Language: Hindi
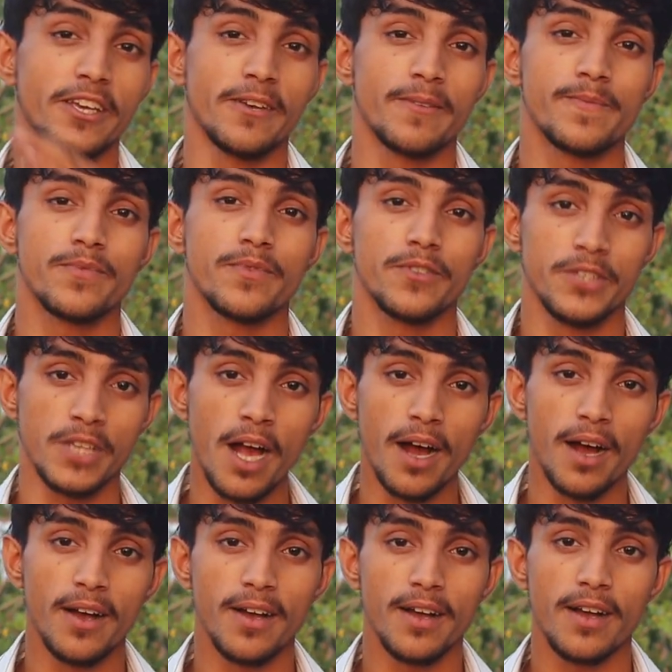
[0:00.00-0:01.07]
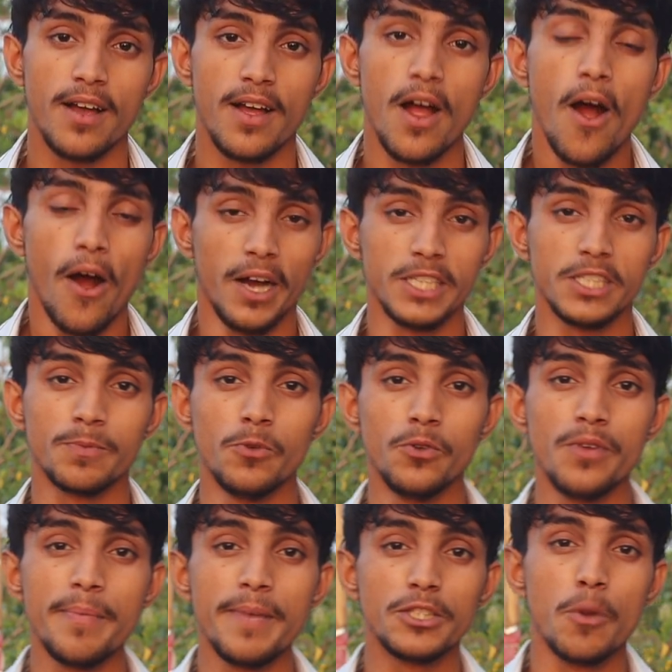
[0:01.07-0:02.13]
से जी हाँ और इस
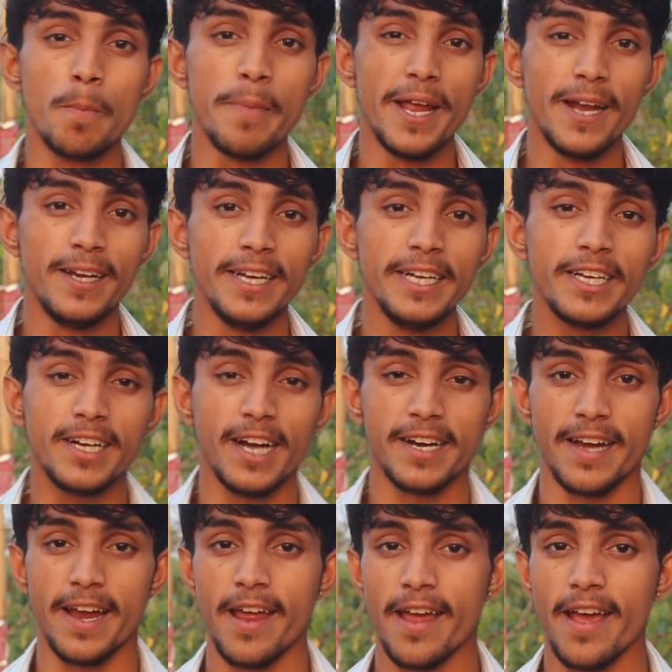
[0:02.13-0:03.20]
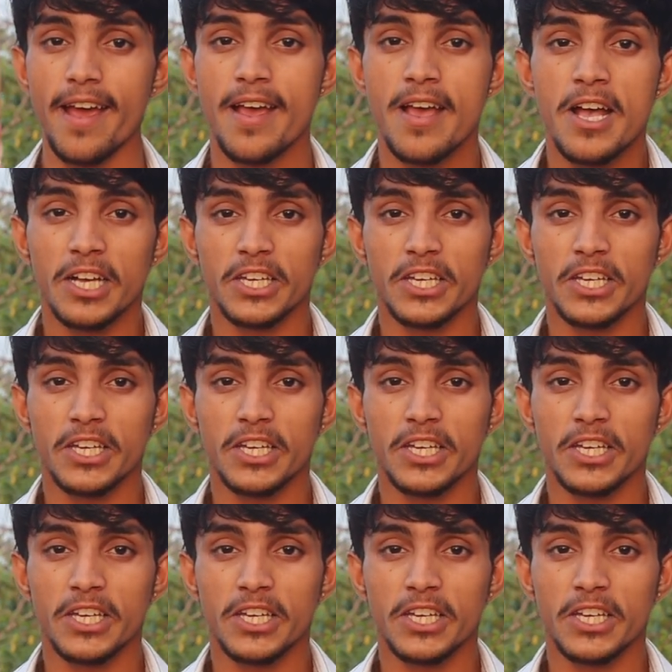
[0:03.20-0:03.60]
मूवी में जो मेन लीड कर रहे हैं